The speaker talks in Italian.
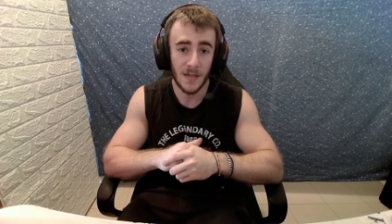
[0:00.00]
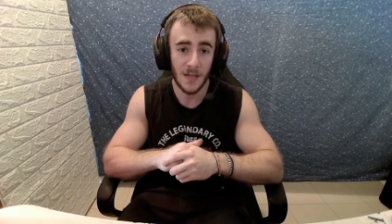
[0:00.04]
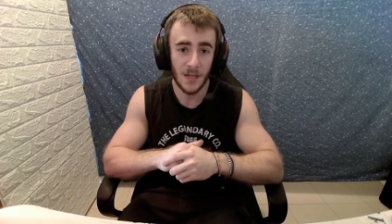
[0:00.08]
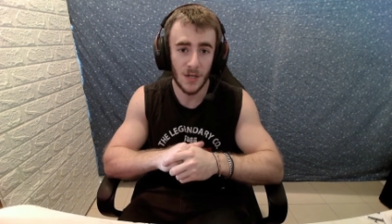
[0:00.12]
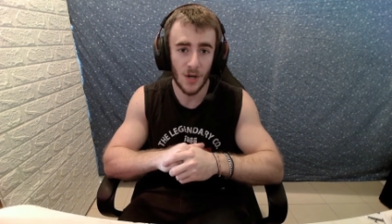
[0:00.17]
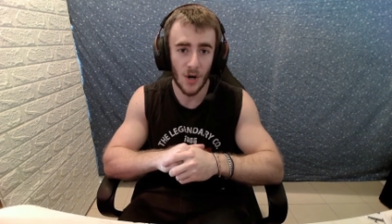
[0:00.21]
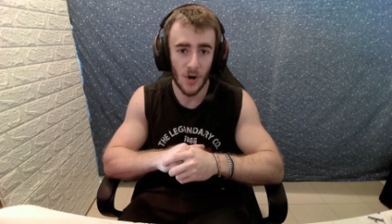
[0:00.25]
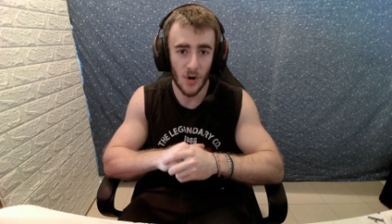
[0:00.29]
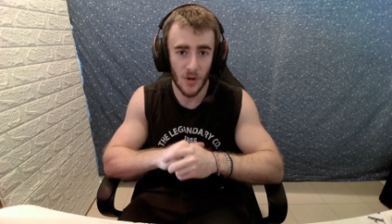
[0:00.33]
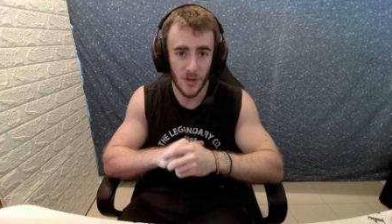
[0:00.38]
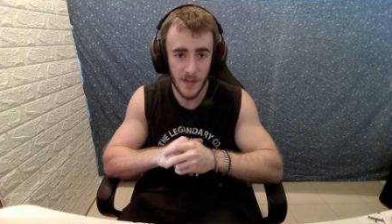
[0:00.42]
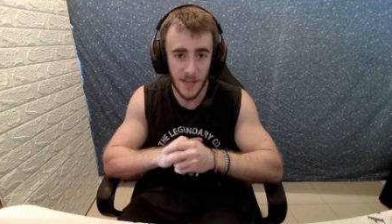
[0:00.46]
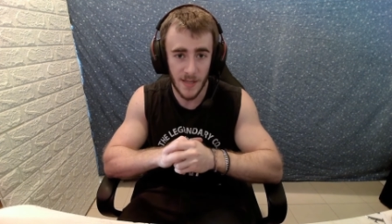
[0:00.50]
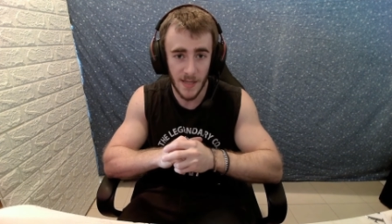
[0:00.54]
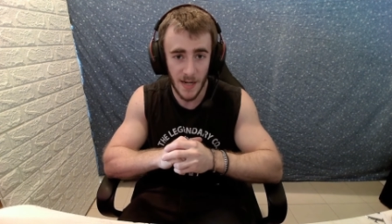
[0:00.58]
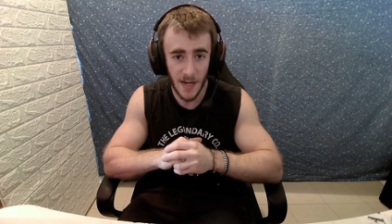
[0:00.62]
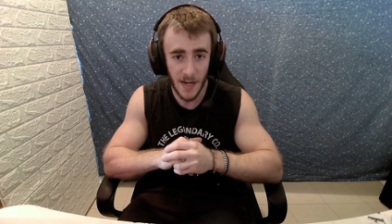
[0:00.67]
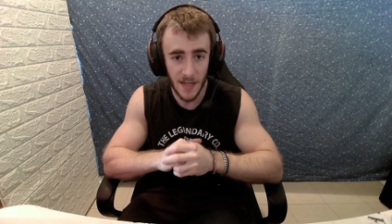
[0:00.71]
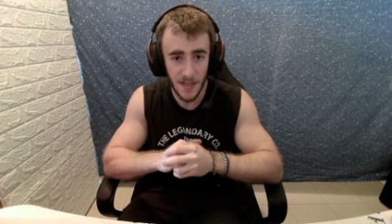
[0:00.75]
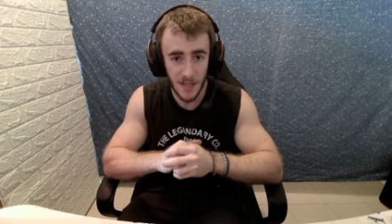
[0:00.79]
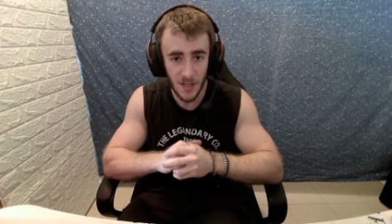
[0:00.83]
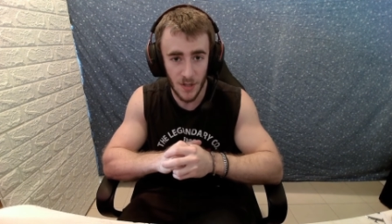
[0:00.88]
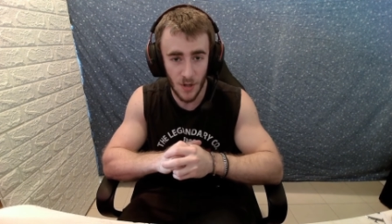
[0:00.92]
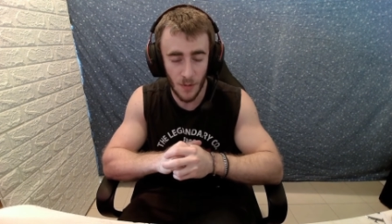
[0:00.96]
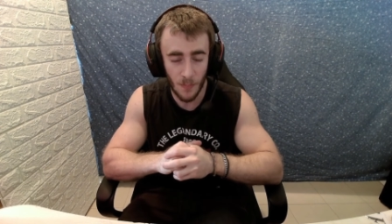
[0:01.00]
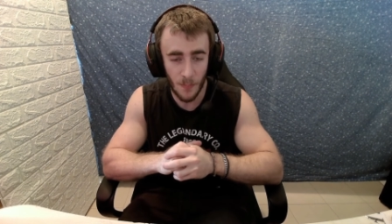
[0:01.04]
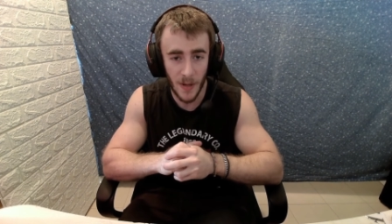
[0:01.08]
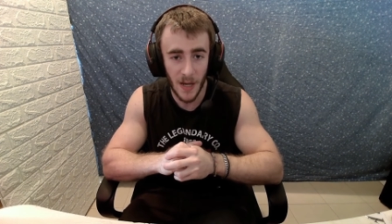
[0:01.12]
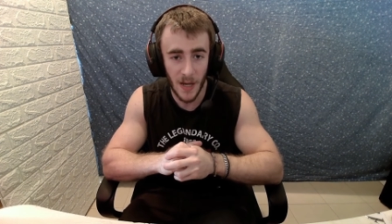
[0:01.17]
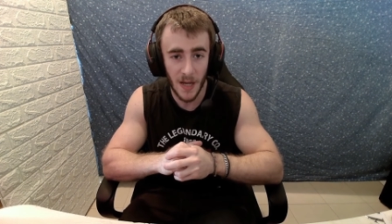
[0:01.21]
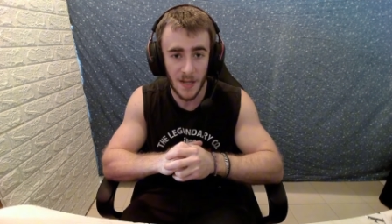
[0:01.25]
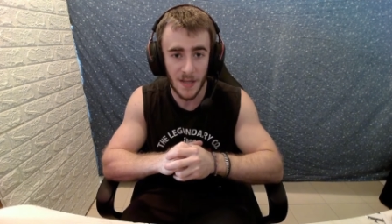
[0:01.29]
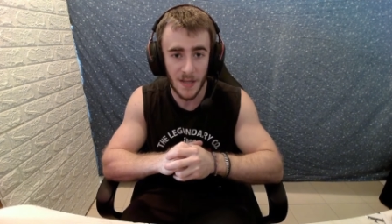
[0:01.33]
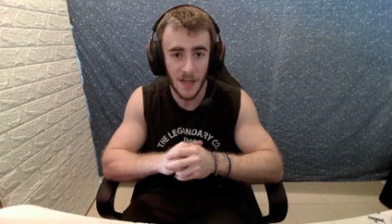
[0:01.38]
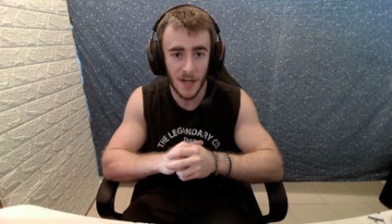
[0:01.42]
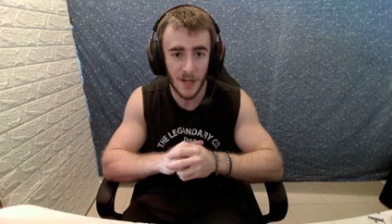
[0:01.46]
Io direi di non
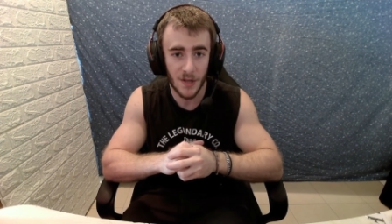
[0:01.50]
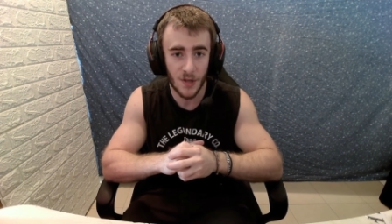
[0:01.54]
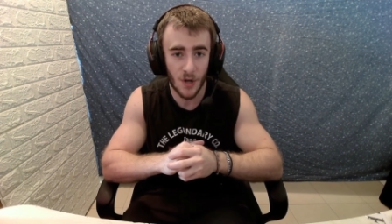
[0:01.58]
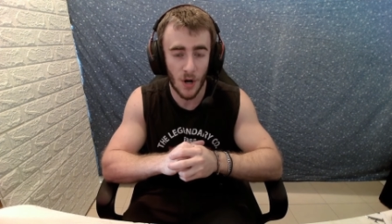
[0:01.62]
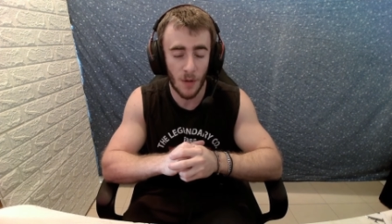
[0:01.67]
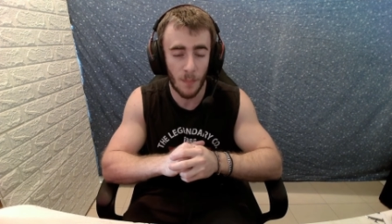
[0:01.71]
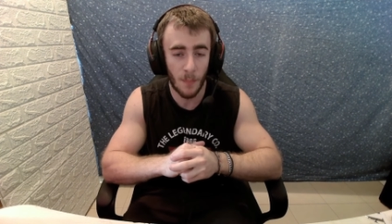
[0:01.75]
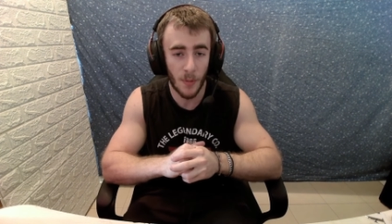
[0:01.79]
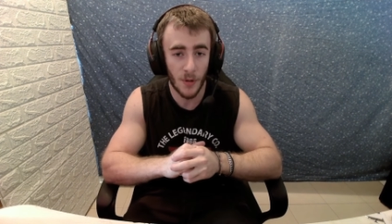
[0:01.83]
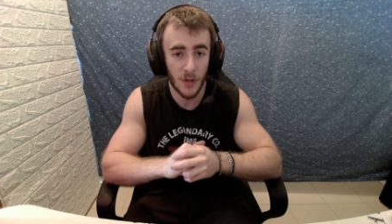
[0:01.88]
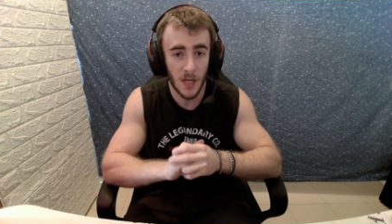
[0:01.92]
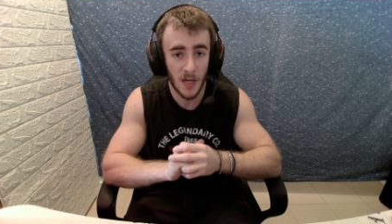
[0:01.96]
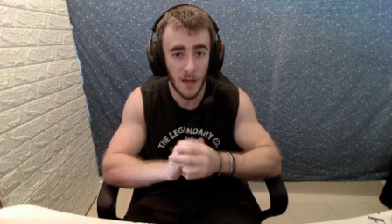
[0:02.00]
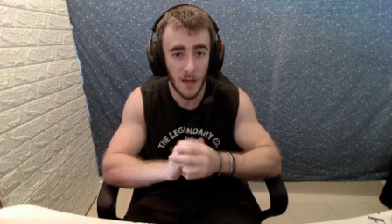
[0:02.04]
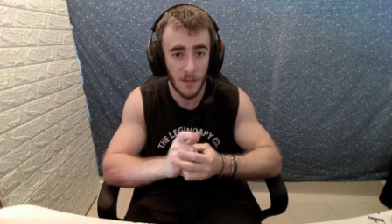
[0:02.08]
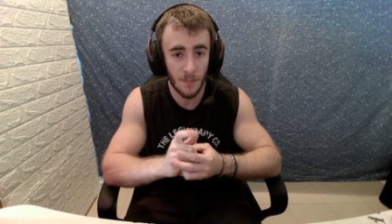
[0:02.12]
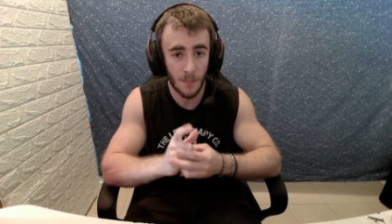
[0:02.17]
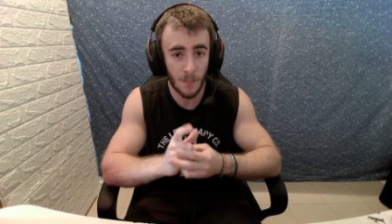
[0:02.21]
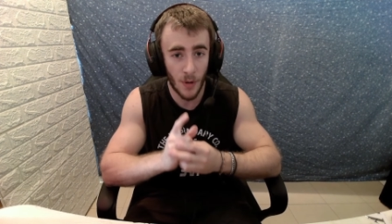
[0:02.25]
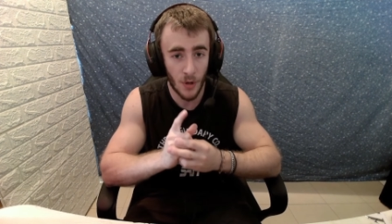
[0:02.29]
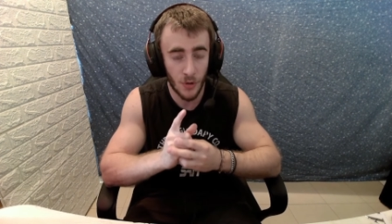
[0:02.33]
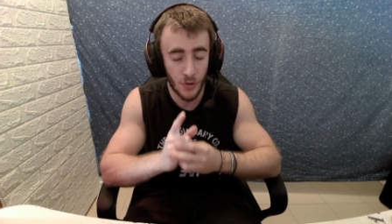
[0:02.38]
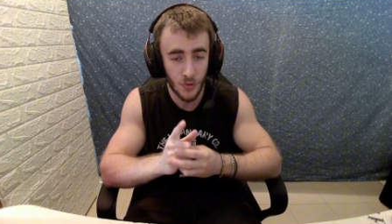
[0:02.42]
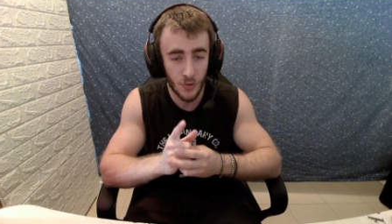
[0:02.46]
perdere troppo tempo,